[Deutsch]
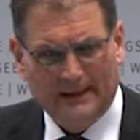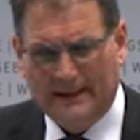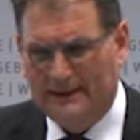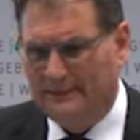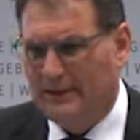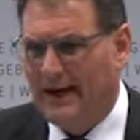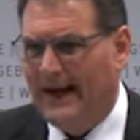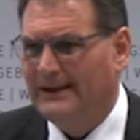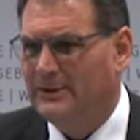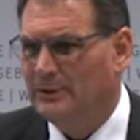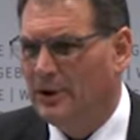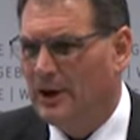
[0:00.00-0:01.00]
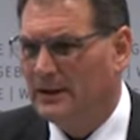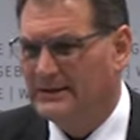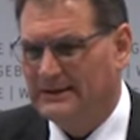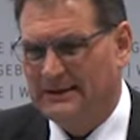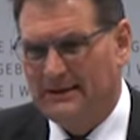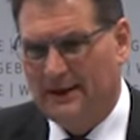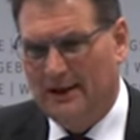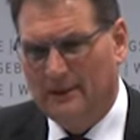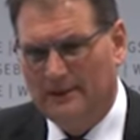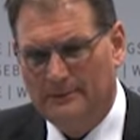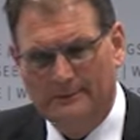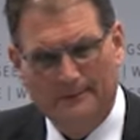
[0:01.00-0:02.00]
in etwa 81
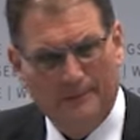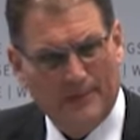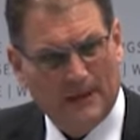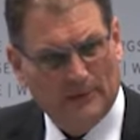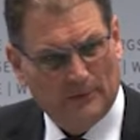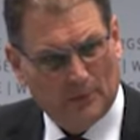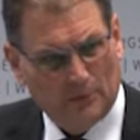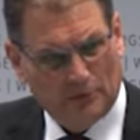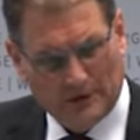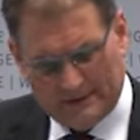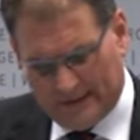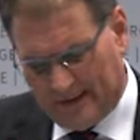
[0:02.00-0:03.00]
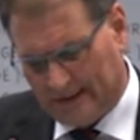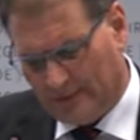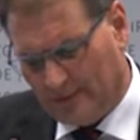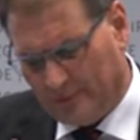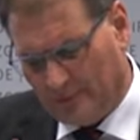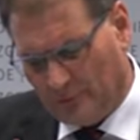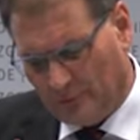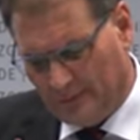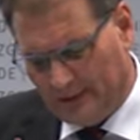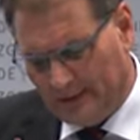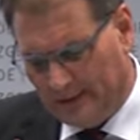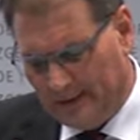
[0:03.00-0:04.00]
Jahren, das Durchschnittsalter der
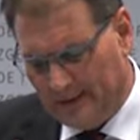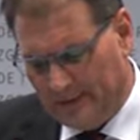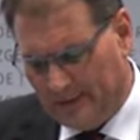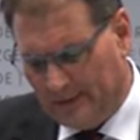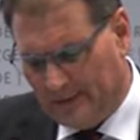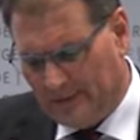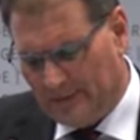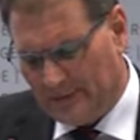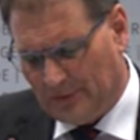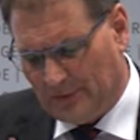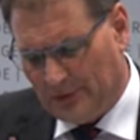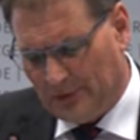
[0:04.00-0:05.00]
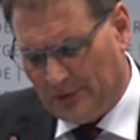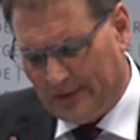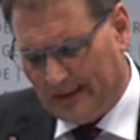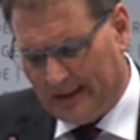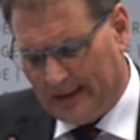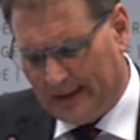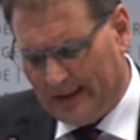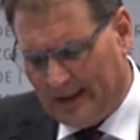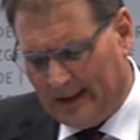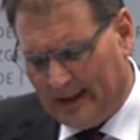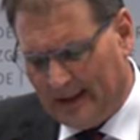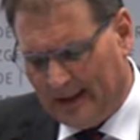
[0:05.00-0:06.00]
Verstorbenen, sondern in der
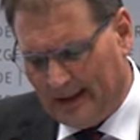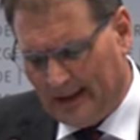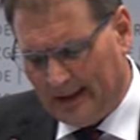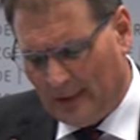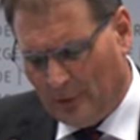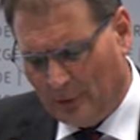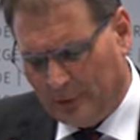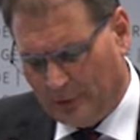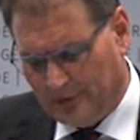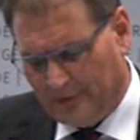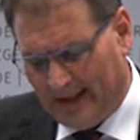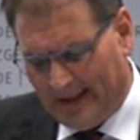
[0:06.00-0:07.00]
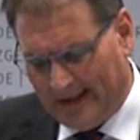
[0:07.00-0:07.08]
Regel liegen auch dort bei